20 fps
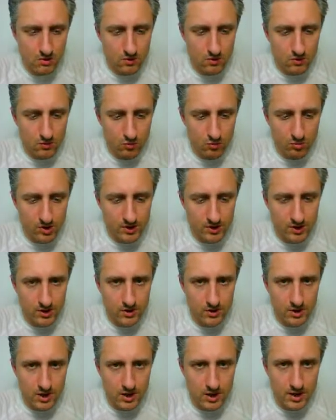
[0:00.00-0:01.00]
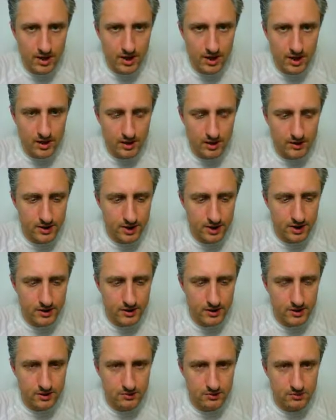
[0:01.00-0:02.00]
Open Arena. Да,
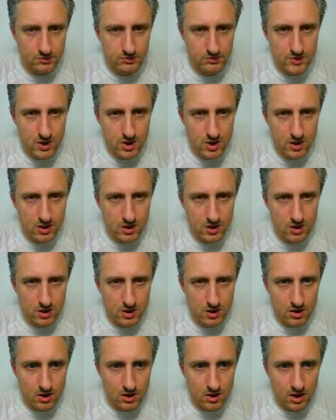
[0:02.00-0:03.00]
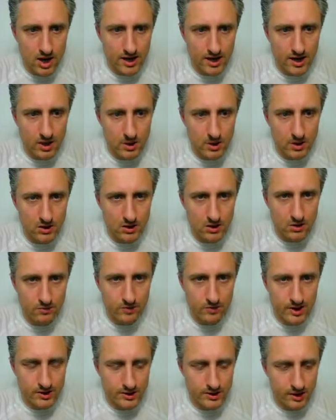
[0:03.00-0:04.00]
это э, аналог
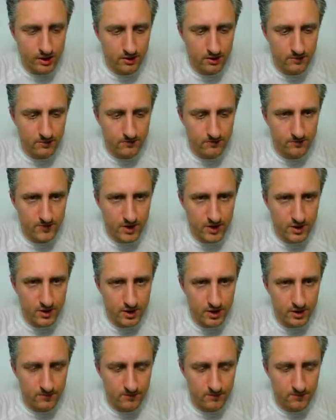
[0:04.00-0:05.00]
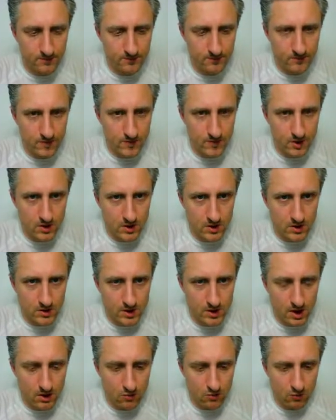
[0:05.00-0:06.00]
Quake 3 игры.
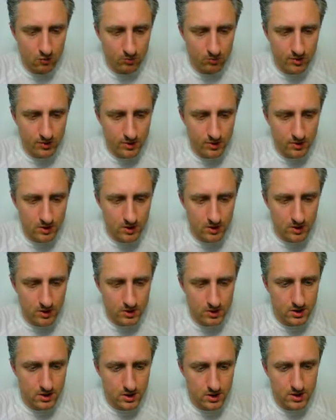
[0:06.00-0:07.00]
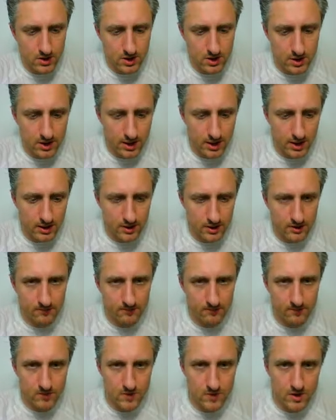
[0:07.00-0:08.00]
Так, Open Arena.
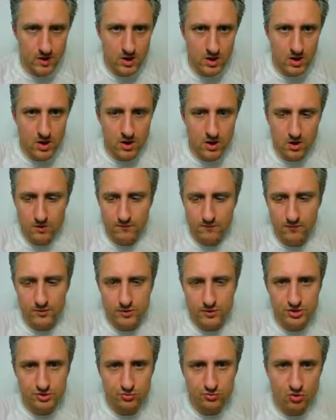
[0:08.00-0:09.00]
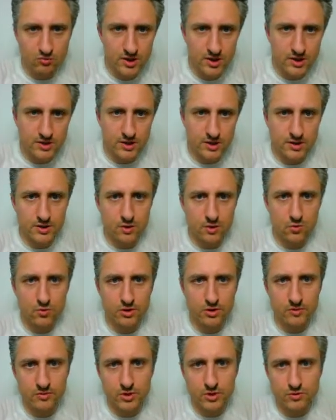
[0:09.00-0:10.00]
Вот, жмем Enter,
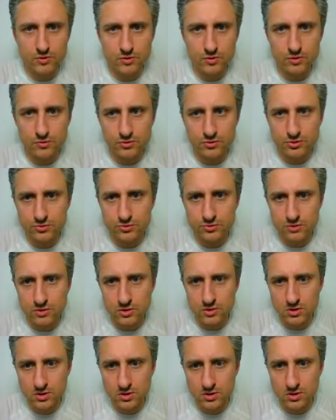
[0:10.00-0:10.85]
находим эту игрушку.